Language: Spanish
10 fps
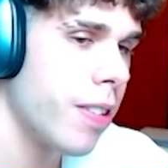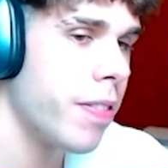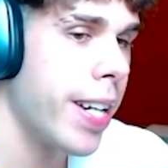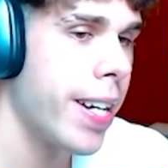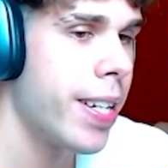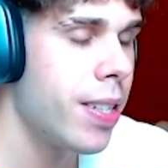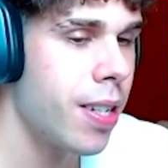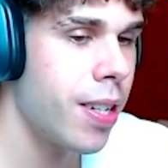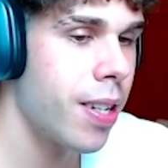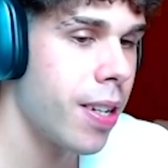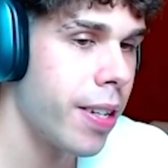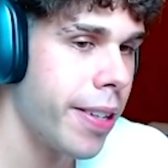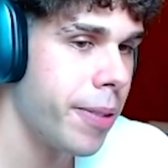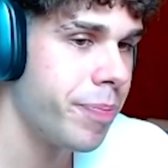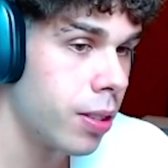Al final,
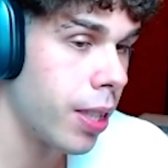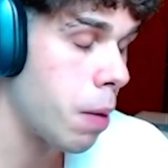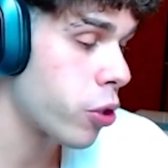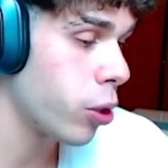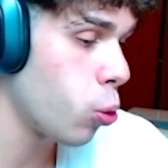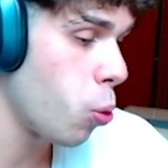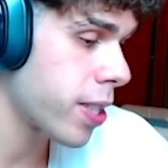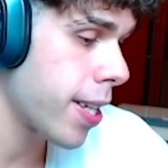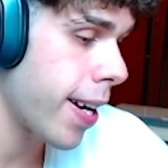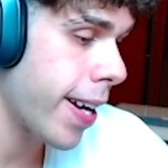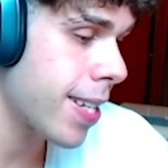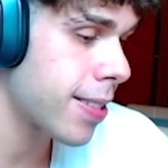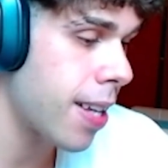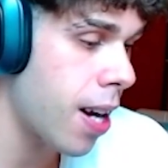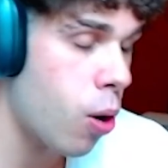eh, digamos que tú vas a llegar
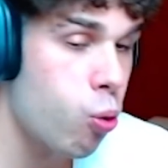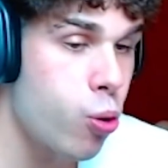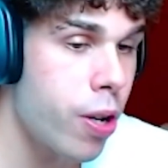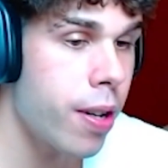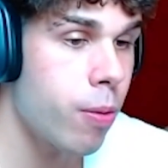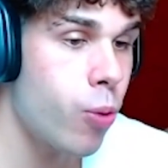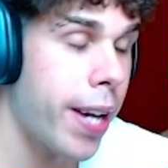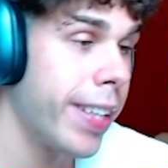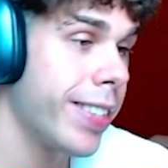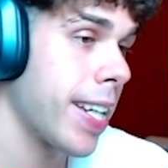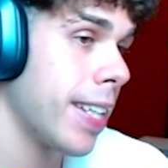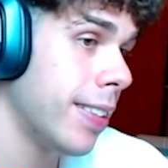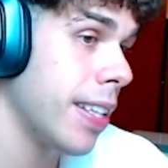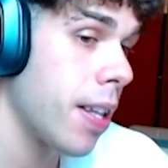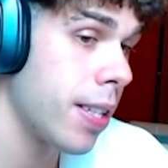hasta una X
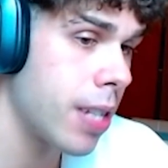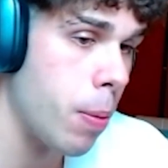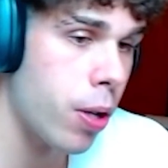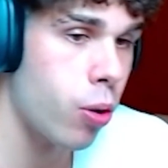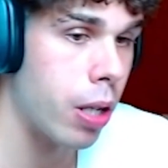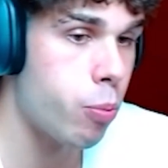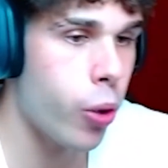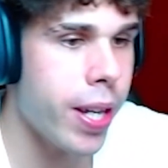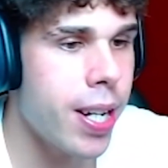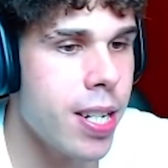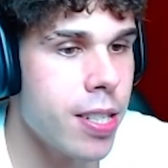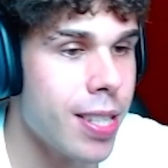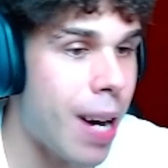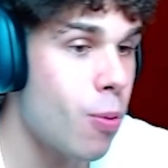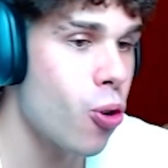cantidad de trabajo que
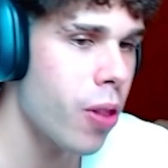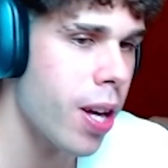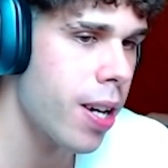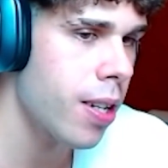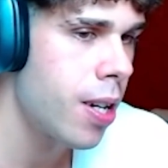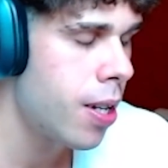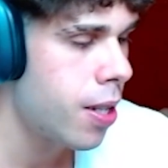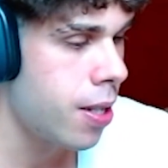puedas abordar